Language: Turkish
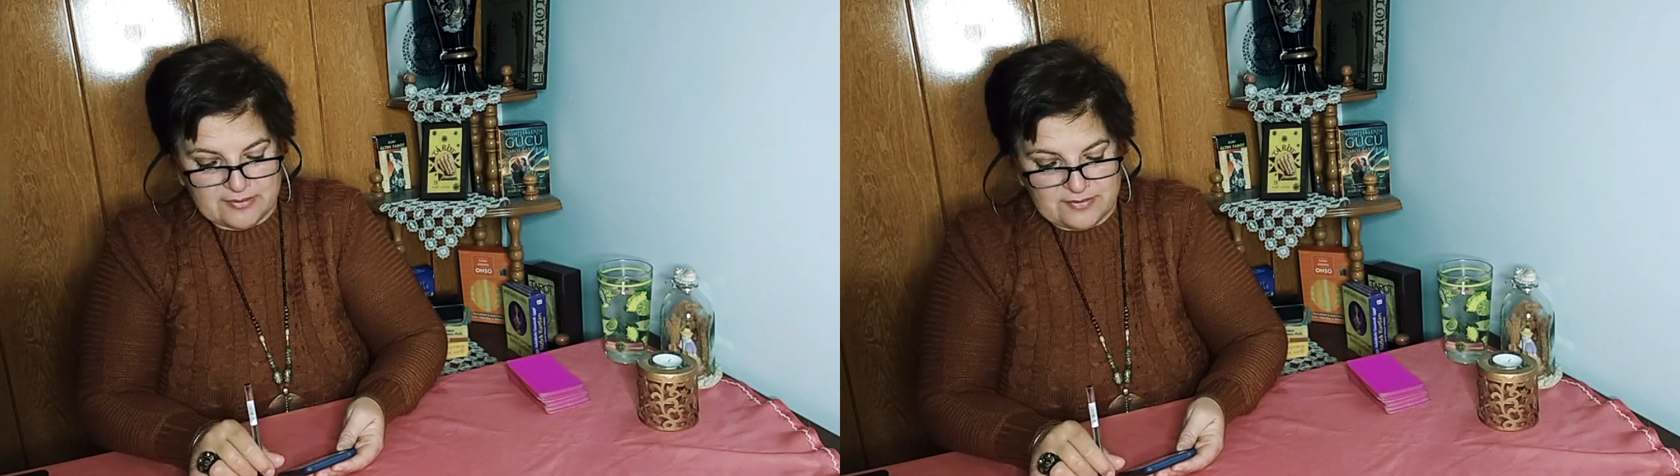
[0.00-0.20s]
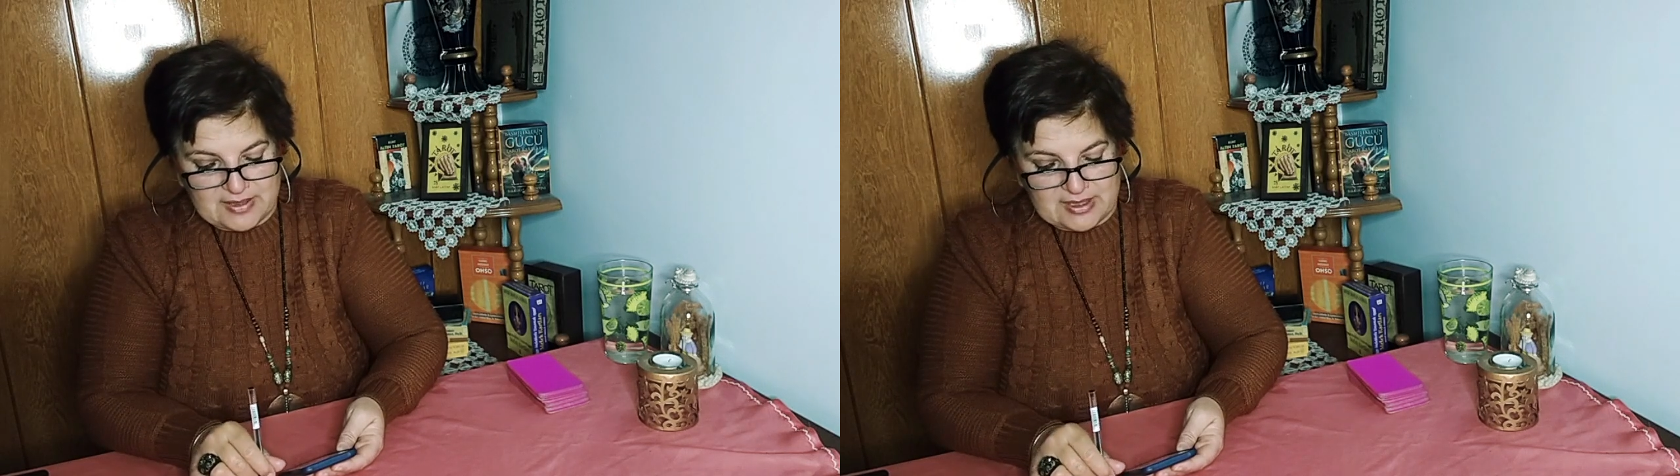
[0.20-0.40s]

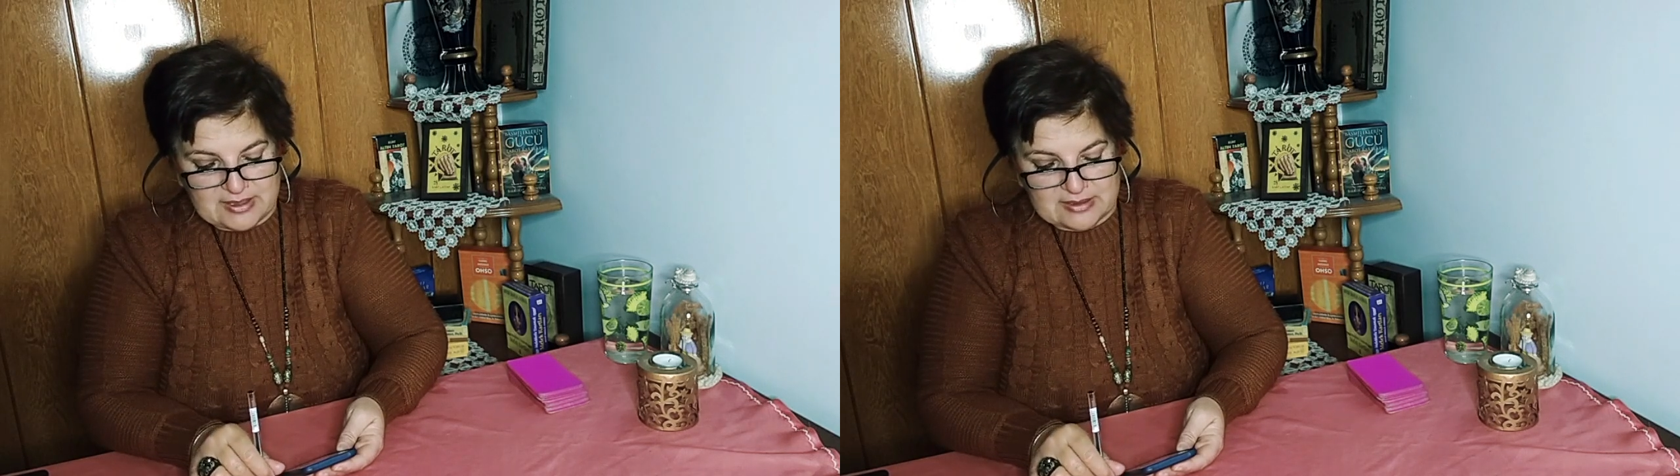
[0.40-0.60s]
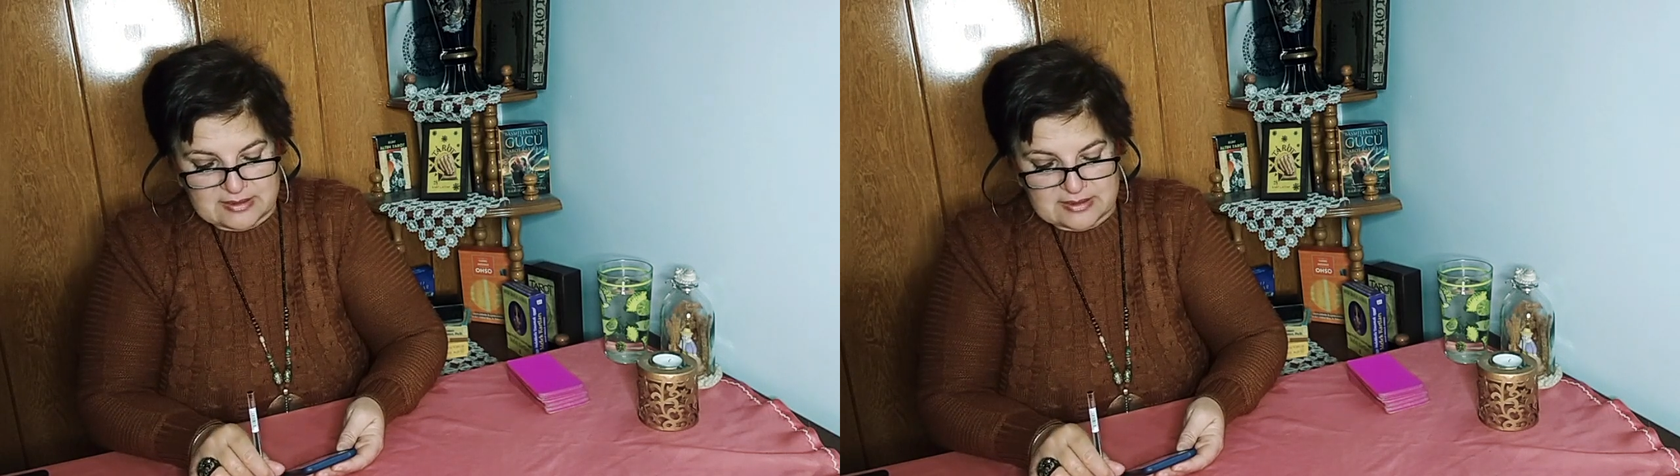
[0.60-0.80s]

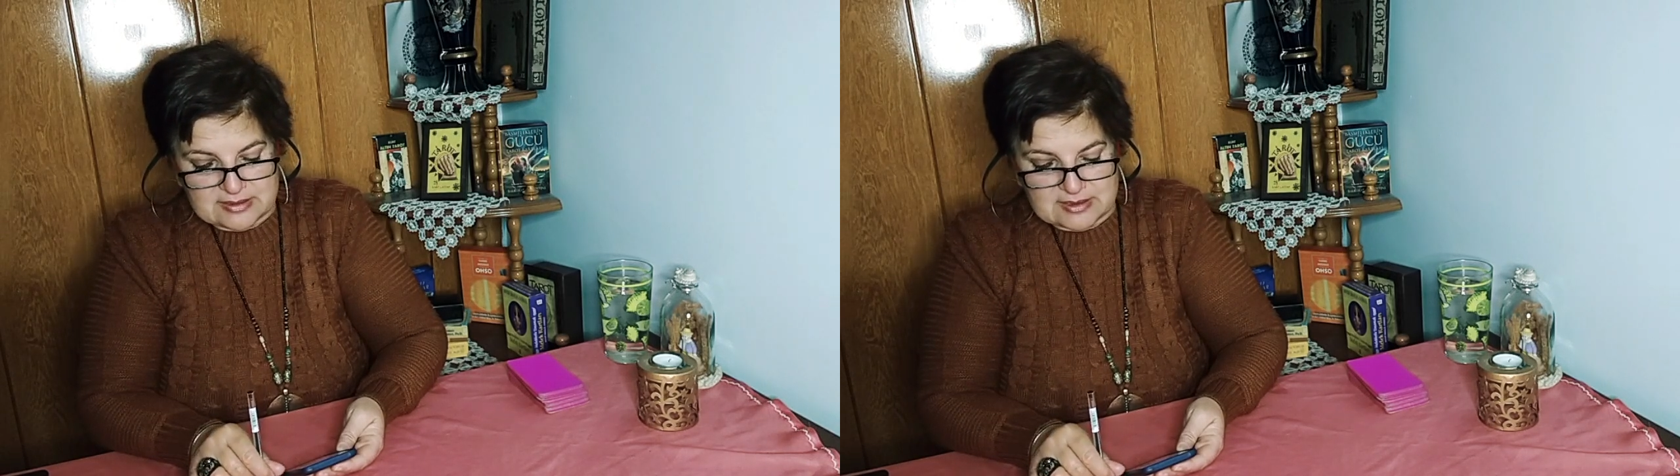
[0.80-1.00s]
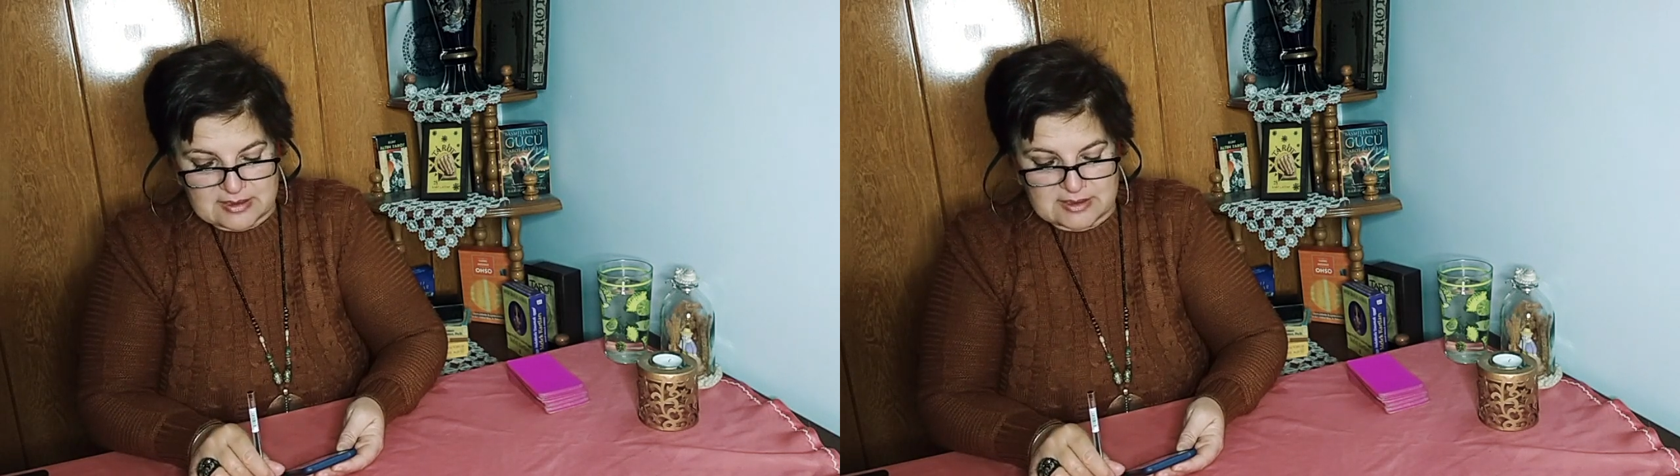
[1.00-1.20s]
ve
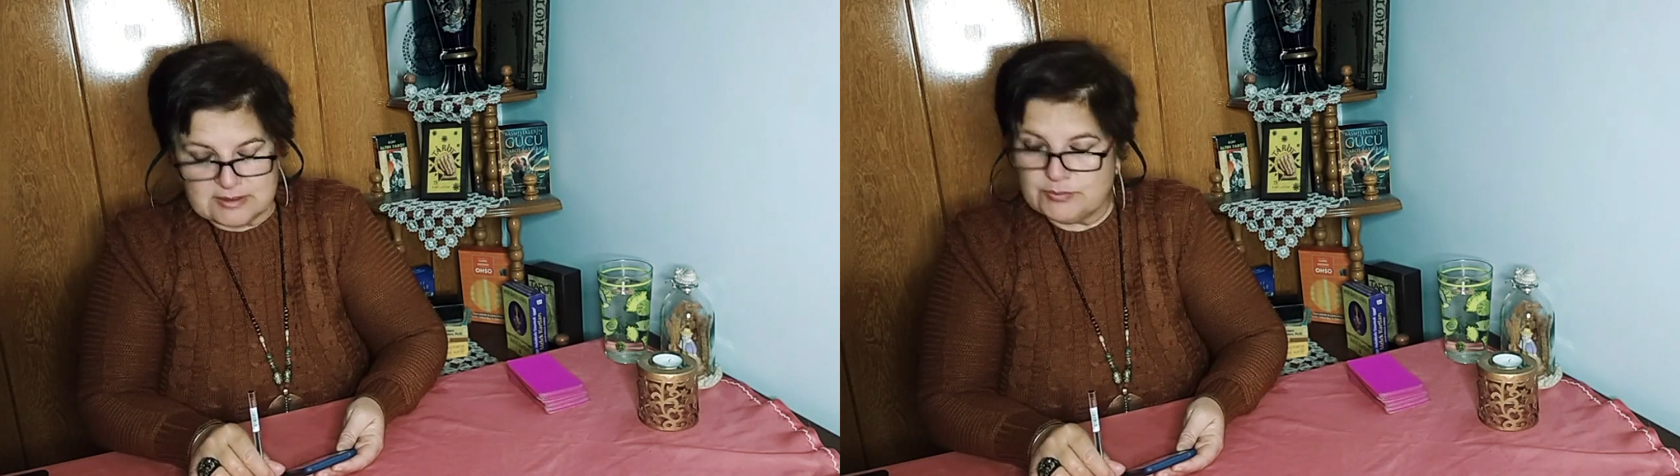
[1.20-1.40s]
e,